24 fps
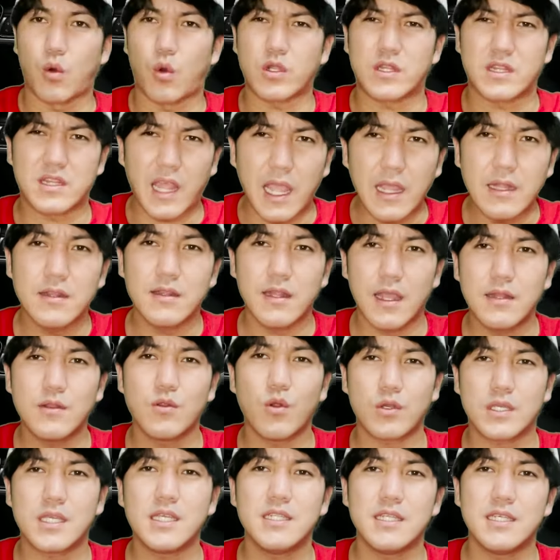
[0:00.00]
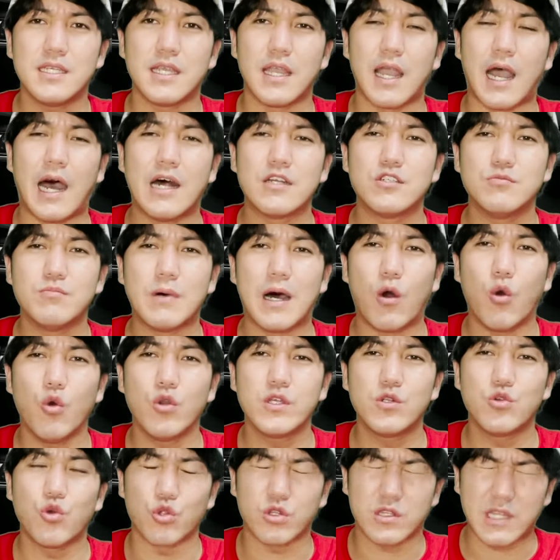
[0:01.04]
これ天然の木に
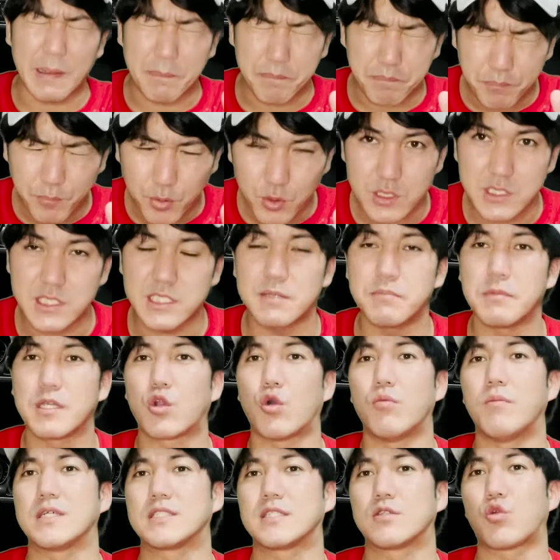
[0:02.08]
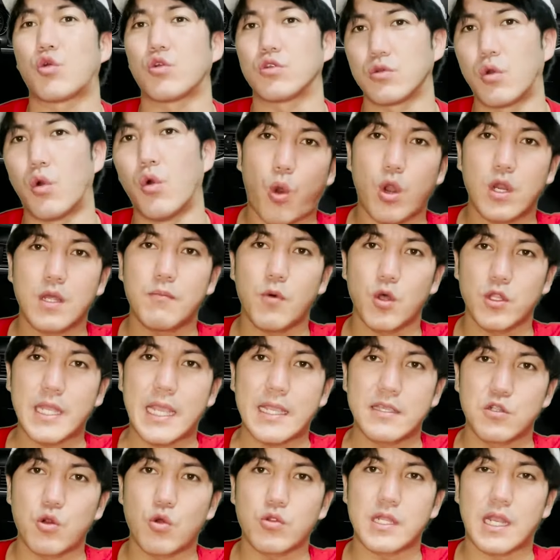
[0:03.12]
アルマオイルをたっぷり染み込ませとんよ。これも
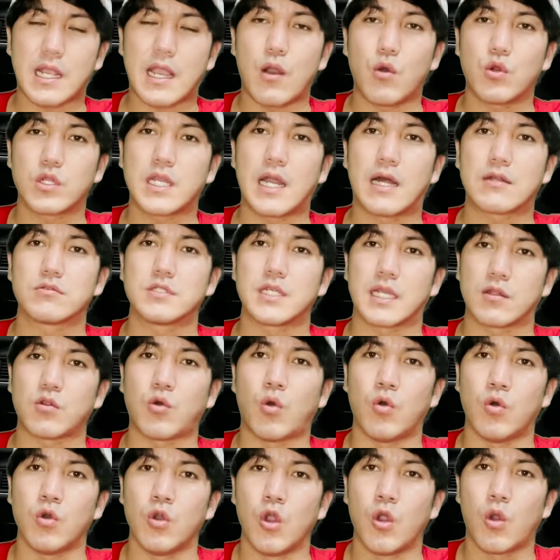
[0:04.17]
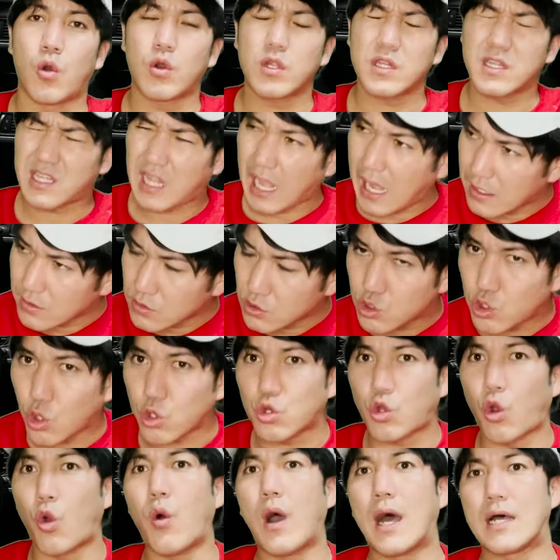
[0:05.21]
ね、いろんな香りがあるんだけど、これ男女
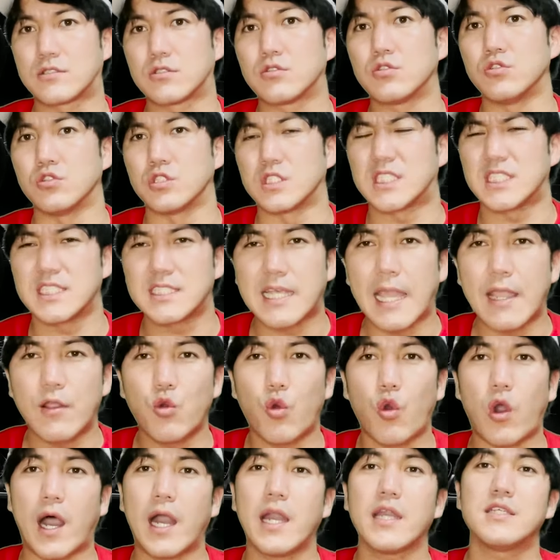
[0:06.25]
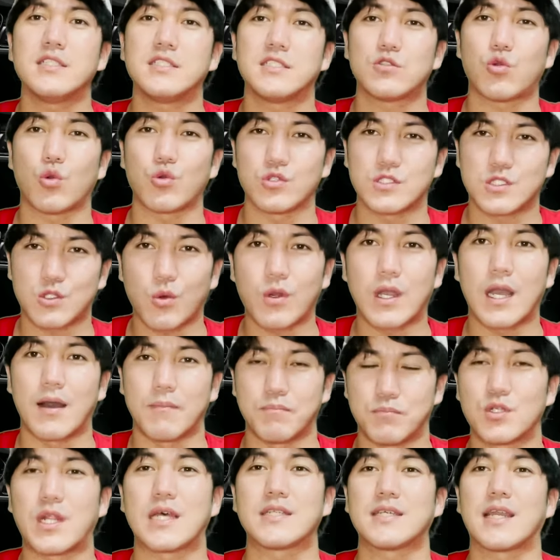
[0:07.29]
問わず自然を愛しとる人が
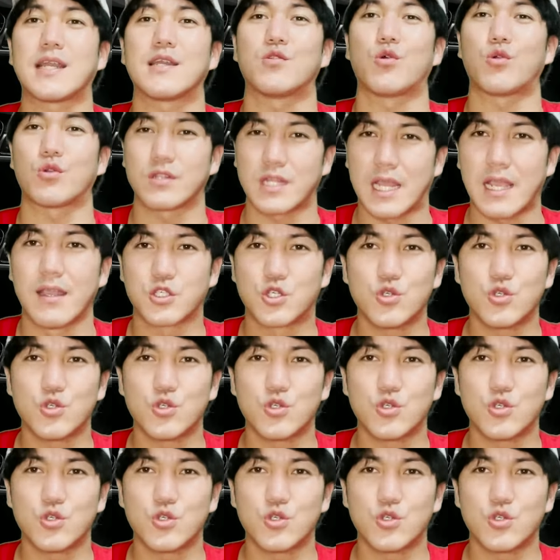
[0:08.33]
ぶら下げとるね。